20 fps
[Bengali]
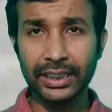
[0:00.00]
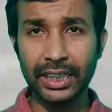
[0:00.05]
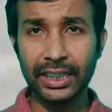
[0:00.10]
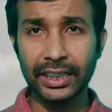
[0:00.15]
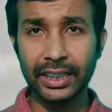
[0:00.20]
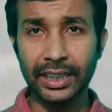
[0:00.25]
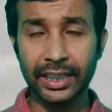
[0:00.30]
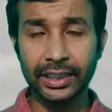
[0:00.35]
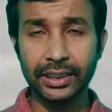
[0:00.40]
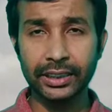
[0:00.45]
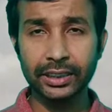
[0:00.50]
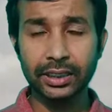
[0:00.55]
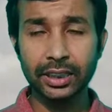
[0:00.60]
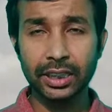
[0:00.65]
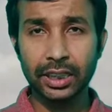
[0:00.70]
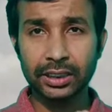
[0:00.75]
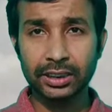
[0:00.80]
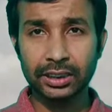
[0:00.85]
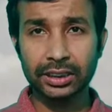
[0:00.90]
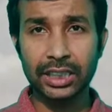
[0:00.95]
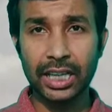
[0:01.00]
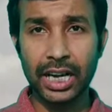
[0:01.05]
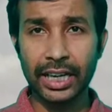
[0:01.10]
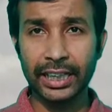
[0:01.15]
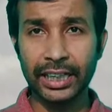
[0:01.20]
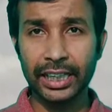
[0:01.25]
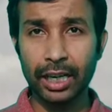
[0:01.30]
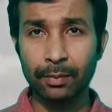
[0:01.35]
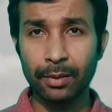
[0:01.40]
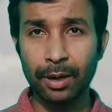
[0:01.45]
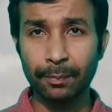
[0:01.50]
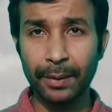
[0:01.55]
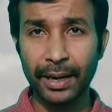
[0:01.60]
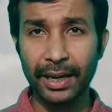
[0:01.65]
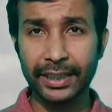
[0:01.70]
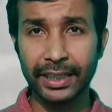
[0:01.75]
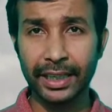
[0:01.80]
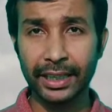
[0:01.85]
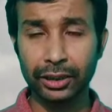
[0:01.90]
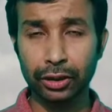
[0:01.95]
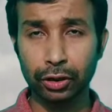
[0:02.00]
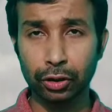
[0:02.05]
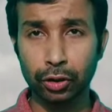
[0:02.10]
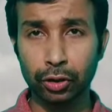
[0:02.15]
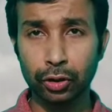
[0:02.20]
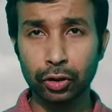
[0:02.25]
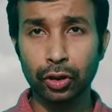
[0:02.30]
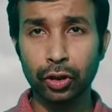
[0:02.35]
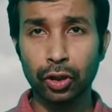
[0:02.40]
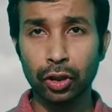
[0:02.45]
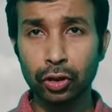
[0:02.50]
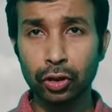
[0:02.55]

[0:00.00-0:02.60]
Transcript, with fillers: ক্ষমা চাইলেন সারেগামাপা খ্যাত